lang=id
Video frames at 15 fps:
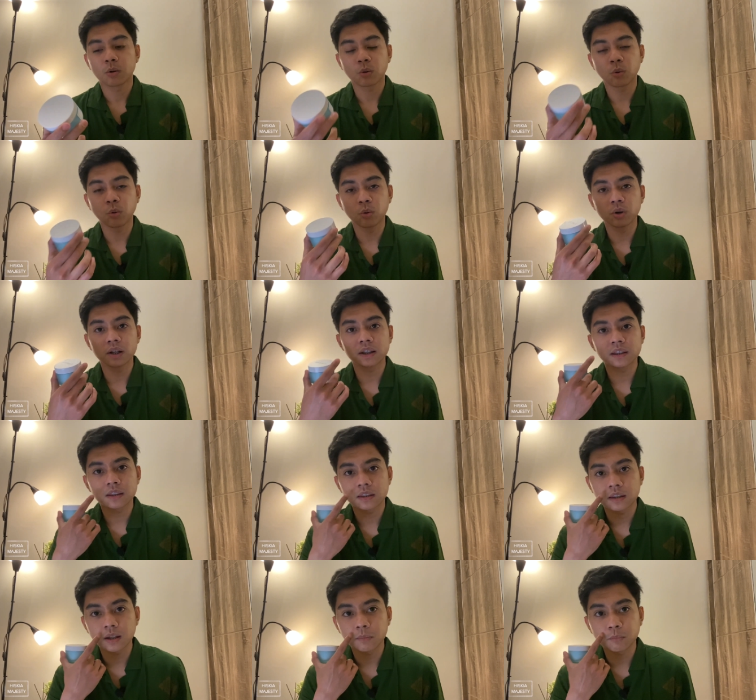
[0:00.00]
kulit
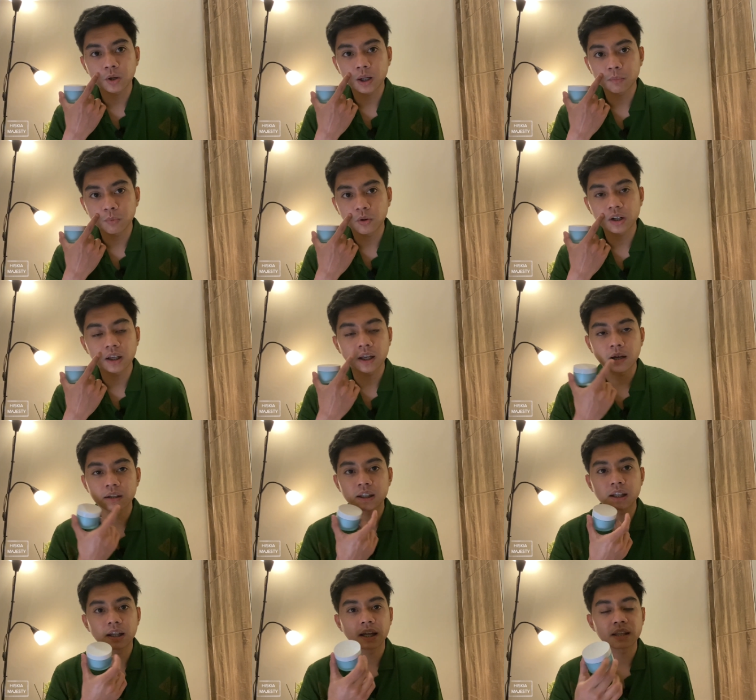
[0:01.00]
eh, pori-pori ya,
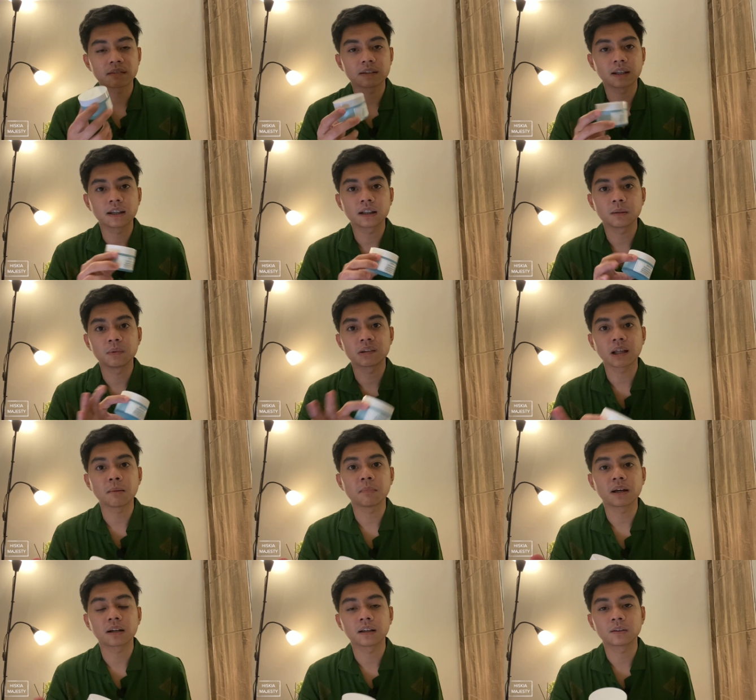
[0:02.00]
jadi kayak sedikit lebih
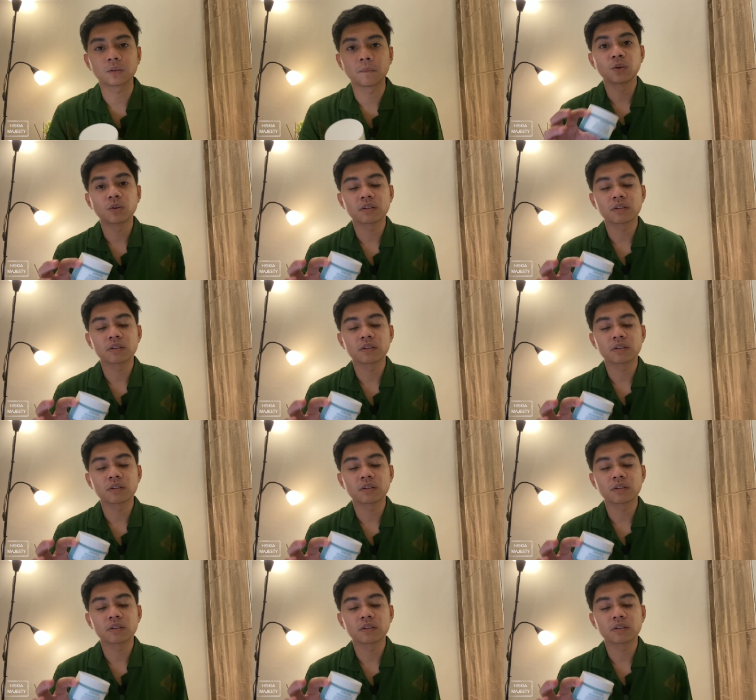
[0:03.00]
samar gitu.